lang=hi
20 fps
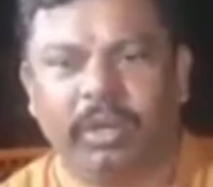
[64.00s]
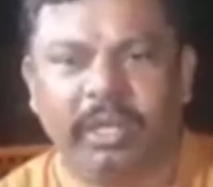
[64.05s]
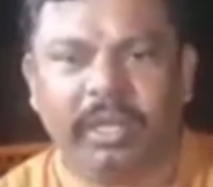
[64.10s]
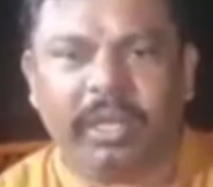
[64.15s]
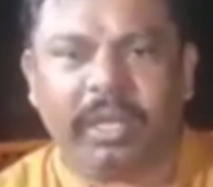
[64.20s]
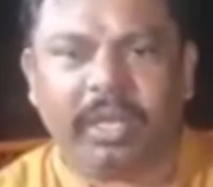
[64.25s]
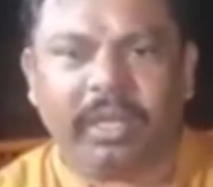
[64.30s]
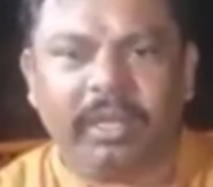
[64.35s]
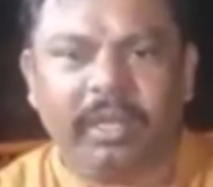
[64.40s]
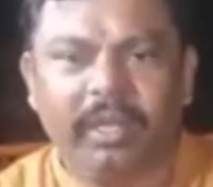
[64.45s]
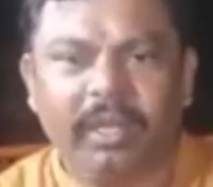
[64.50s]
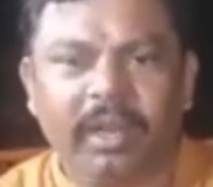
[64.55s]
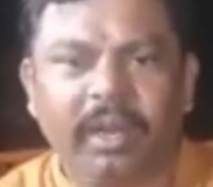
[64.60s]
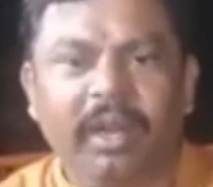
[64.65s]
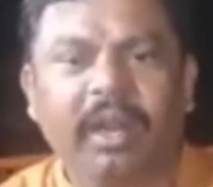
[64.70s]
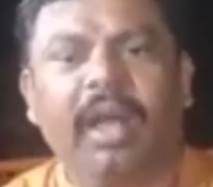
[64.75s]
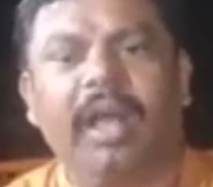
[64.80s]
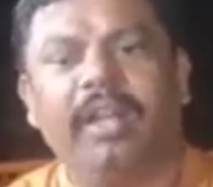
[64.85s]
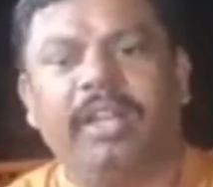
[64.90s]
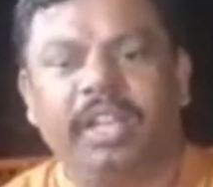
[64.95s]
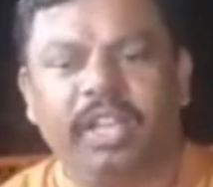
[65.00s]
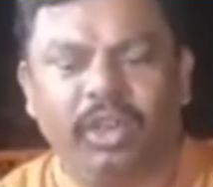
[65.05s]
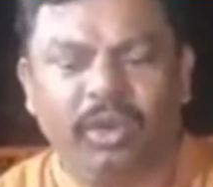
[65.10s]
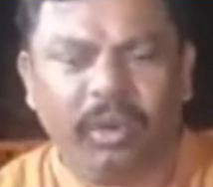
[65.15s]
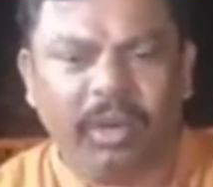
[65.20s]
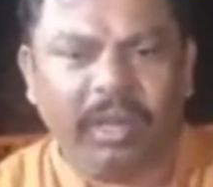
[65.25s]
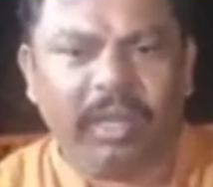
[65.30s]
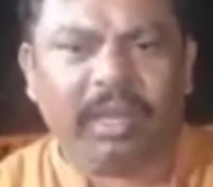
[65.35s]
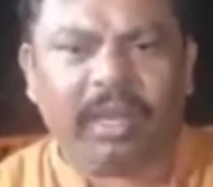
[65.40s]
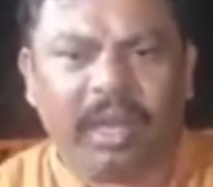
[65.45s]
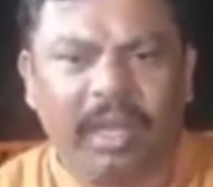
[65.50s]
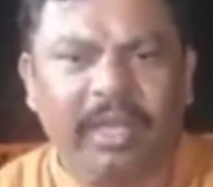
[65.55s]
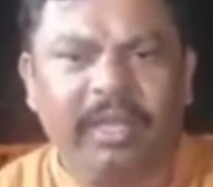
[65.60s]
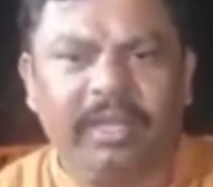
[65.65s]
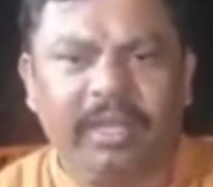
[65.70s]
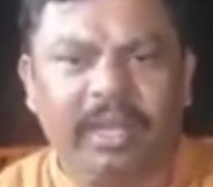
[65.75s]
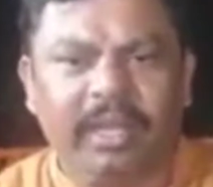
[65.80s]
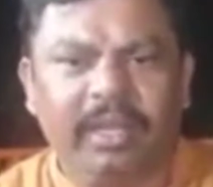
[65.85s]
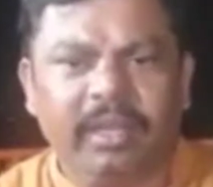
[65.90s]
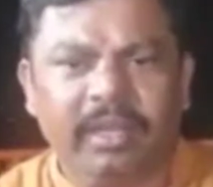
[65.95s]
तोड़ेंगे लाठी गोली
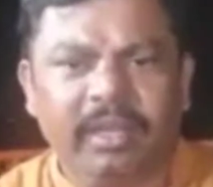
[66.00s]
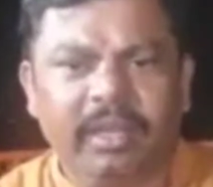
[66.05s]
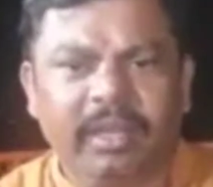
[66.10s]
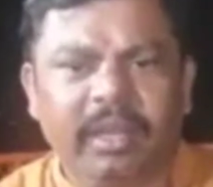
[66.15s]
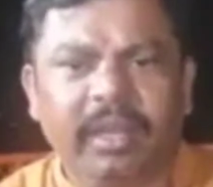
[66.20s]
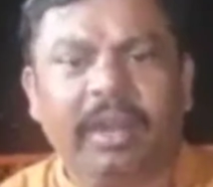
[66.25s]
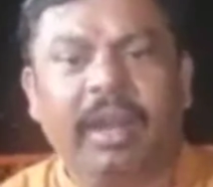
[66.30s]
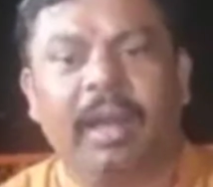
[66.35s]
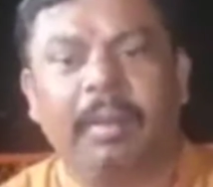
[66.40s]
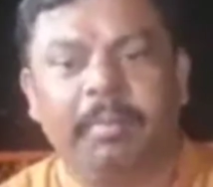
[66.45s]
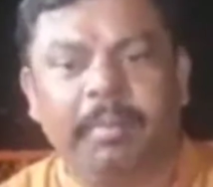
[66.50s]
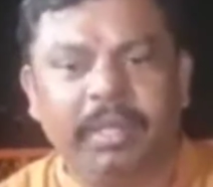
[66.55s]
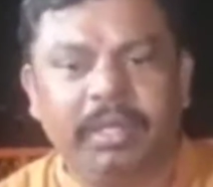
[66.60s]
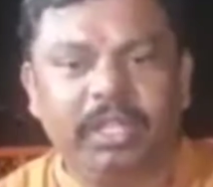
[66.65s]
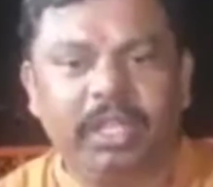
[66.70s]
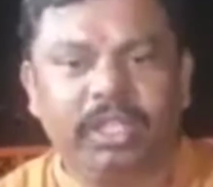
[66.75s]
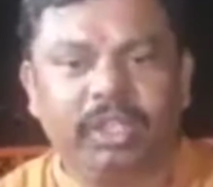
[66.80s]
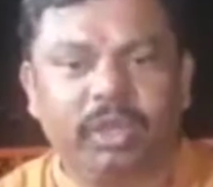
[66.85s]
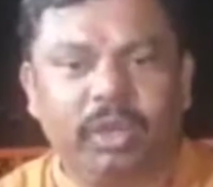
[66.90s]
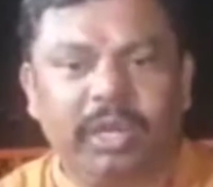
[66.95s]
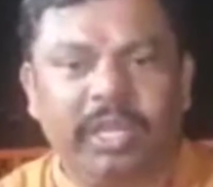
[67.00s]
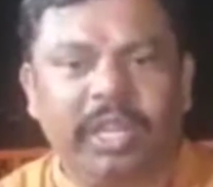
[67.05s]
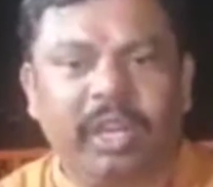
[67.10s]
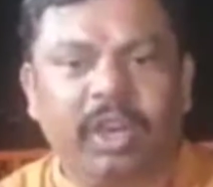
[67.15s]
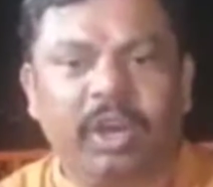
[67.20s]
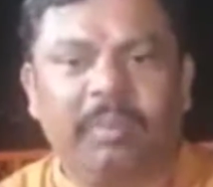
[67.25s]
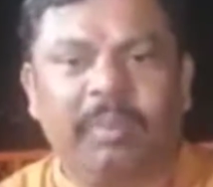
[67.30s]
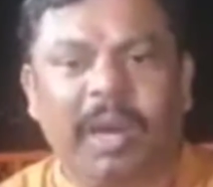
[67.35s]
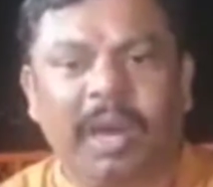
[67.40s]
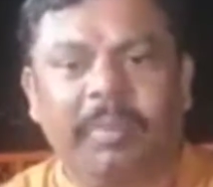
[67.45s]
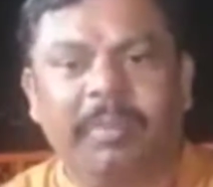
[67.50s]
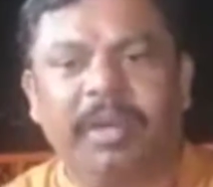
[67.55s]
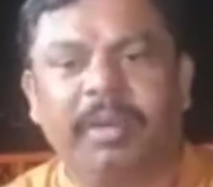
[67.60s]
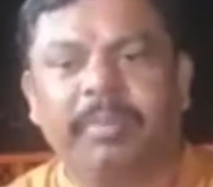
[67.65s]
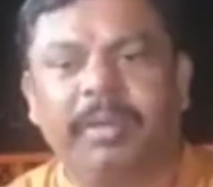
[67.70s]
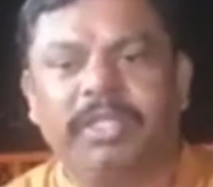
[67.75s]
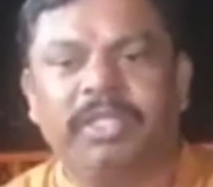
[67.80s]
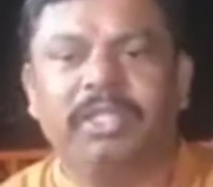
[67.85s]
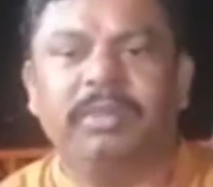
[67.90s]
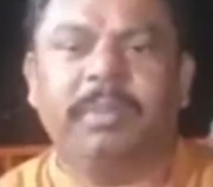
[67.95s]
खाएंगे राम मंदिर तोड़ेंगे और बाबरी
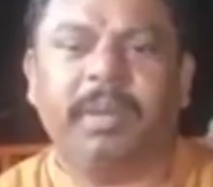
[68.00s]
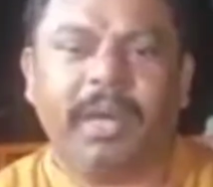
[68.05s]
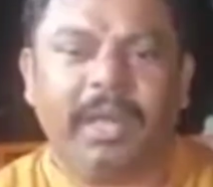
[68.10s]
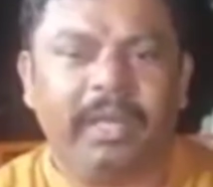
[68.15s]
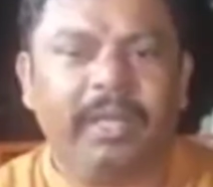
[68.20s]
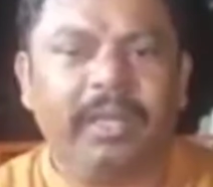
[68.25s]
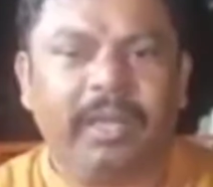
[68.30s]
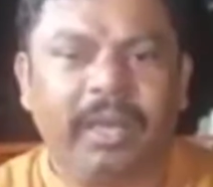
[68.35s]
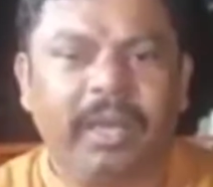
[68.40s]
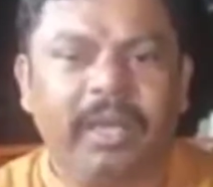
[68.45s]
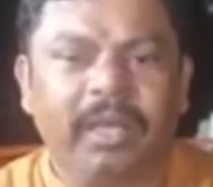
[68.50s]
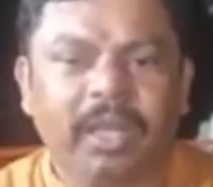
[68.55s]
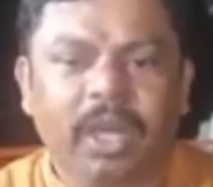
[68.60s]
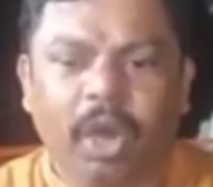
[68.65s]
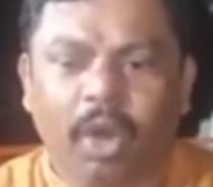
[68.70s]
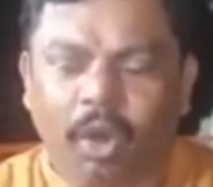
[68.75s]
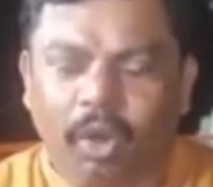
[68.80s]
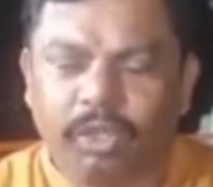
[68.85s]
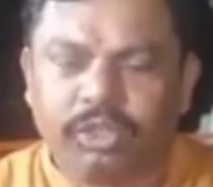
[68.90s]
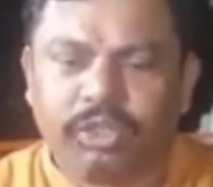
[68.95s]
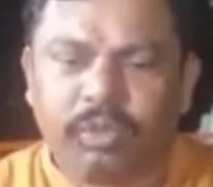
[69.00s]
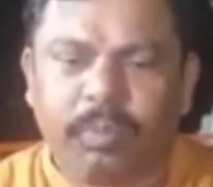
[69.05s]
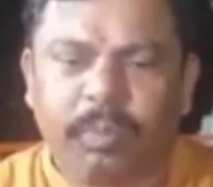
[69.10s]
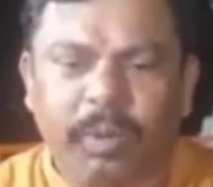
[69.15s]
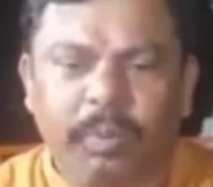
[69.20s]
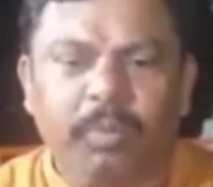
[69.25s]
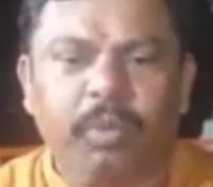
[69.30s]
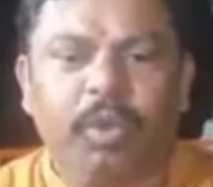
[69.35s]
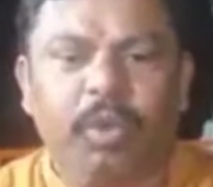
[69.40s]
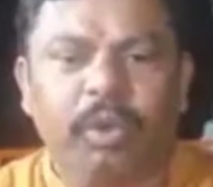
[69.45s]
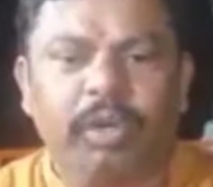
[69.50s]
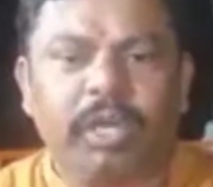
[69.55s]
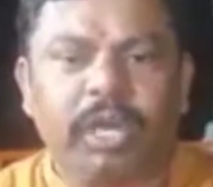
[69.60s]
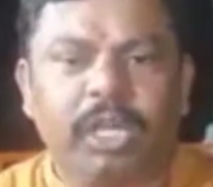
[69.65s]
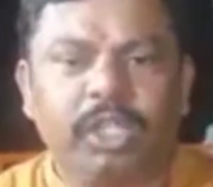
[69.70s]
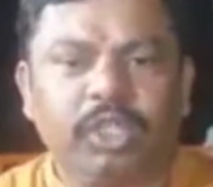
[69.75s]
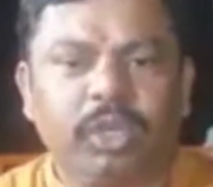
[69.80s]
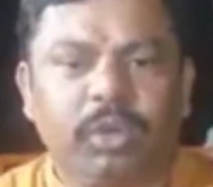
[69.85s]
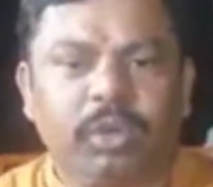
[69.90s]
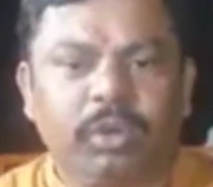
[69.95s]
मस्जिद बनाएंगे और सुप्रीम कोर्ट
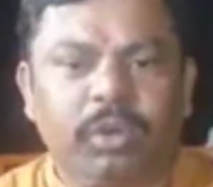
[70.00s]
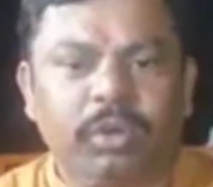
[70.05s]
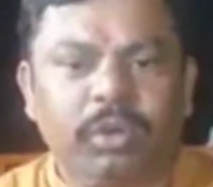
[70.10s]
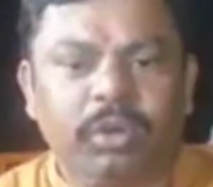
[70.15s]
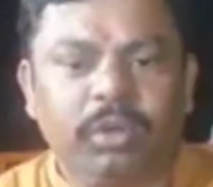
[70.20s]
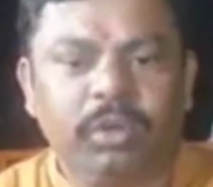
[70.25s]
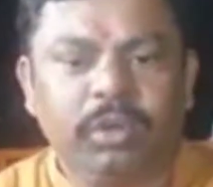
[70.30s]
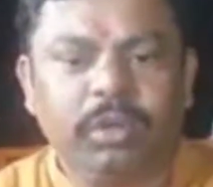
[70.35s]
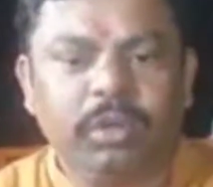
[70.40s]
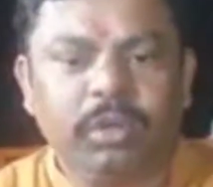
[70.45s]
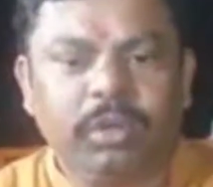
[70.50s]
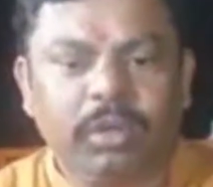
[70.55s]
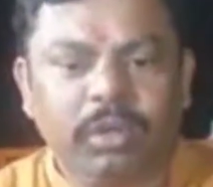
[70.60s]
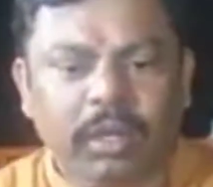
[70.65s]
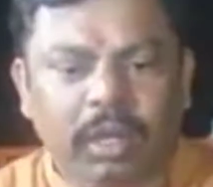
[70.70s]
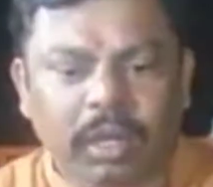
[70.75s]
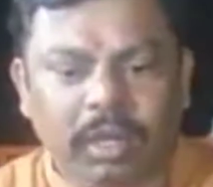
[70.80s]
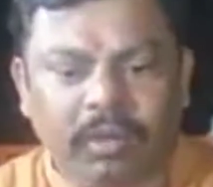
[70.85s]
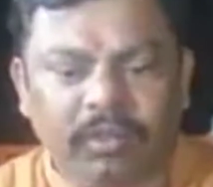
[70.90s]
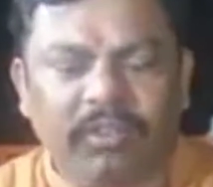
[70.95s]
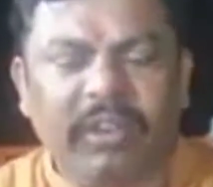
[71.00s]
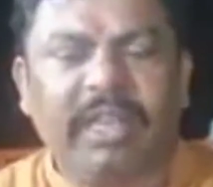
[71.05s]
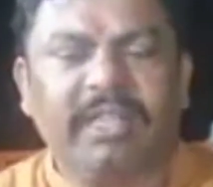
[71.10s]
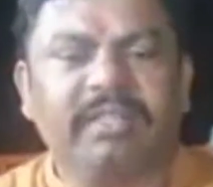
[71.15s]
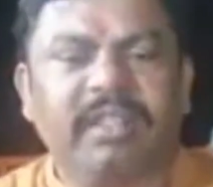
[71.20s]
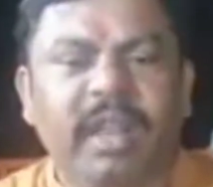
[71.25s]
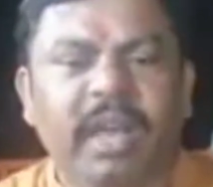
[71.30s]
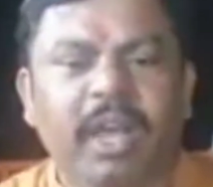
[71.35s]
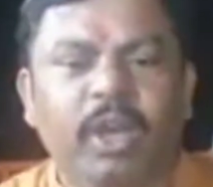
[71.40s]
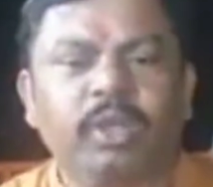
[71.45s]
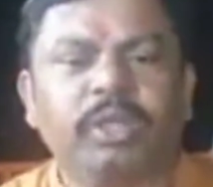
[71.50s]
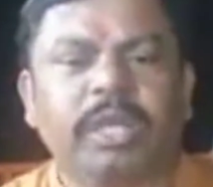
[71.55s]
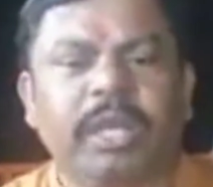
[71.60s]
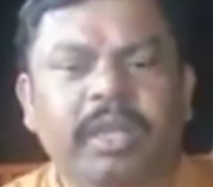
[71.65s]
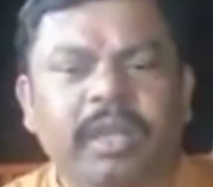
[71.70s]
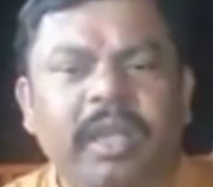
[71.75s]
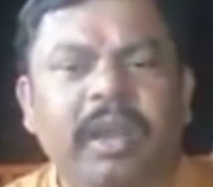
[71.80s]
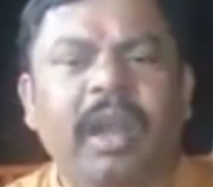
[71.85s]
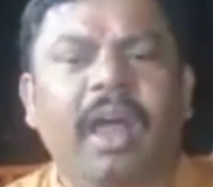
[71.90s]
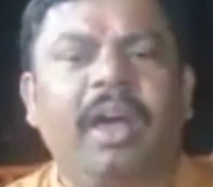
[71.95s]
का जो फैसला है उसके
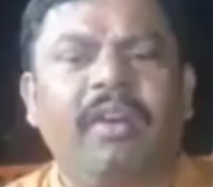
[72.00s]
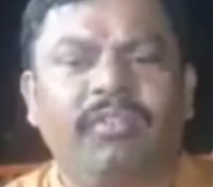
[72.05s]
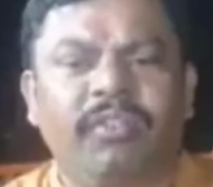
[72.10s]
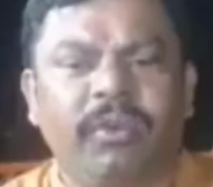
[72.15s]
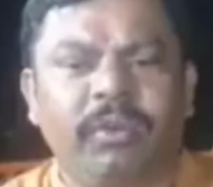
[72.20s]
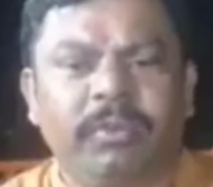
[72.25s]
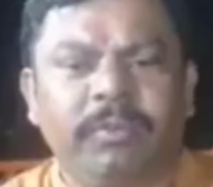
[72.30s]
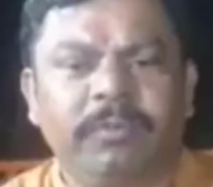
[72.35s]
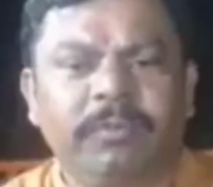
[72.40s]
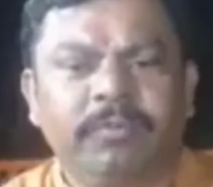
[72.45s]
खिलाफ